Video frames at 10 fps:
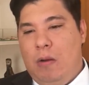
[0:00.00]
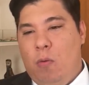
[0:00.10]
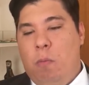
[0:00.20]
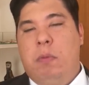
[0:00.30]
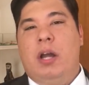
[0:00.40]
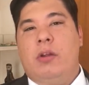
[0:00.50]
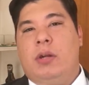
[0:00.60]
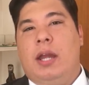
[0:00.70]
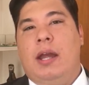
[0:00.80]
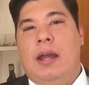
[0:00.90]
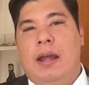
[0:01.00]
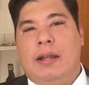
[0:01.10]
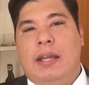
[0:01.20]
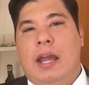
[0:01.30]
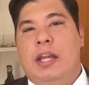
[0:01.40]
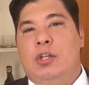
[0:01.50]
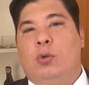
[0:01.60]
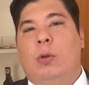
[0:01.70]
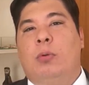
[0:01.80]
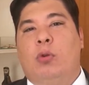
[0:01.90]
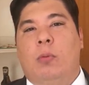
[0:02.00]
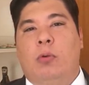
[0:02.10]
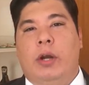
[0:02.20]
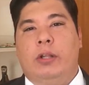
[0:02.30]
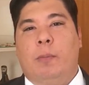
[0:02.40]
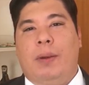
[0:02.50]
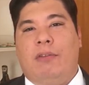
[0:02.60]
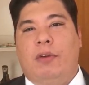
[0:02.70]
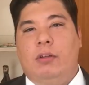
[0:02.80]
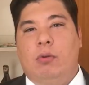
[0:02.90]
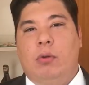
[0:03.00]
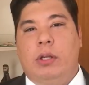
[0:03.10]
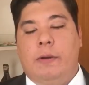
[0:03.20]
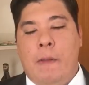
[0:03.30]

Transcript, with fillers: o, banho que a, que a Rede Globo tomou aí do prefeito do Rio.